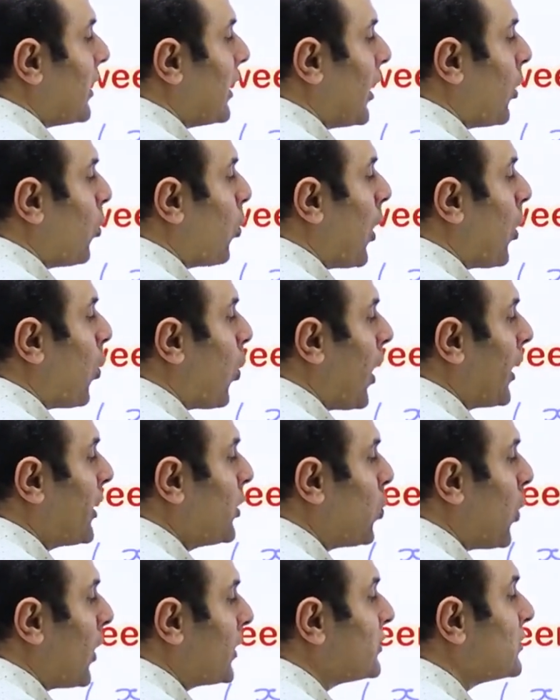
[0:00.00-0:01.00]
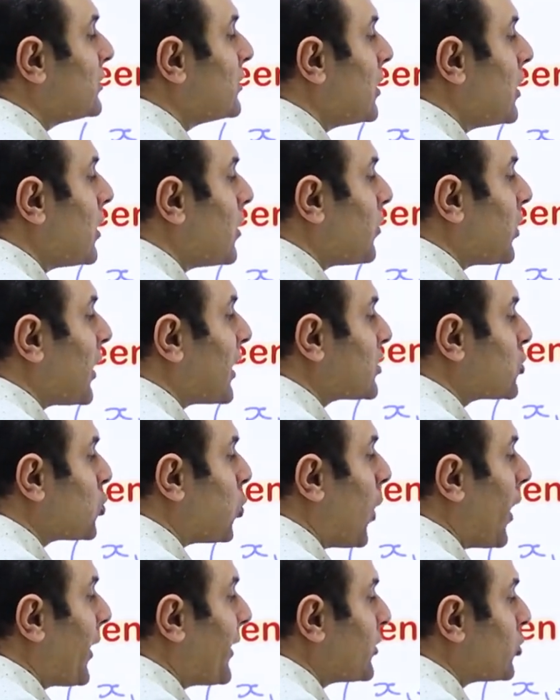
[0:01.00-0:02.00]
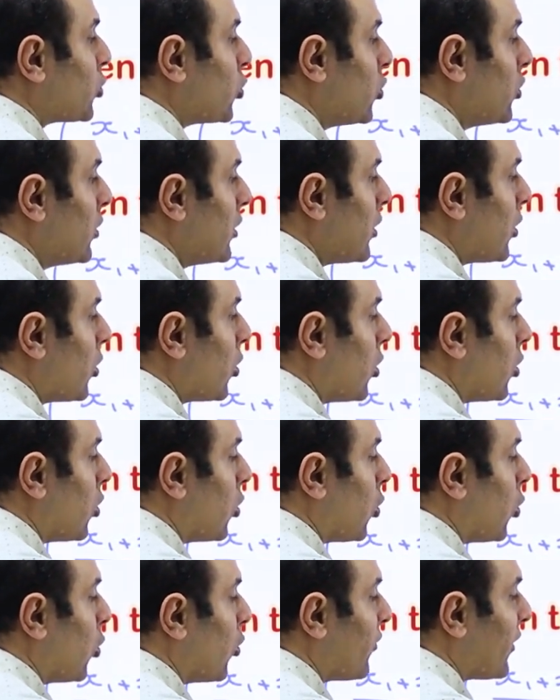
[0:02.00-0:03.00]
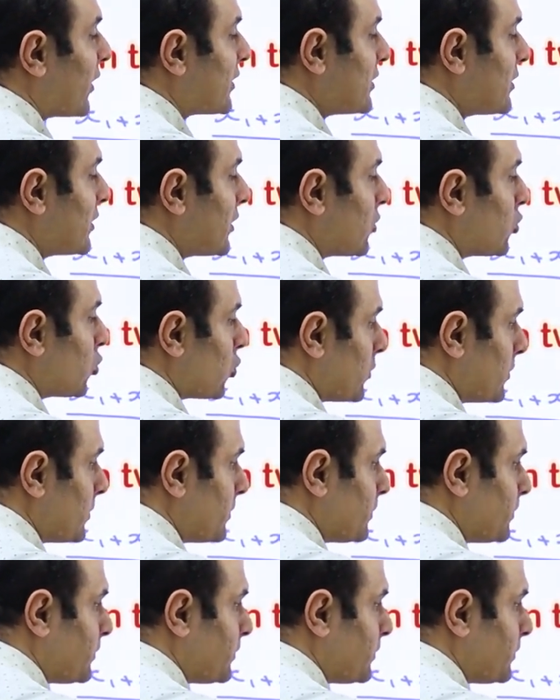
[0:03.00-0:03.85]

اللي هو واي 1 بلس واي 2 اوفر 2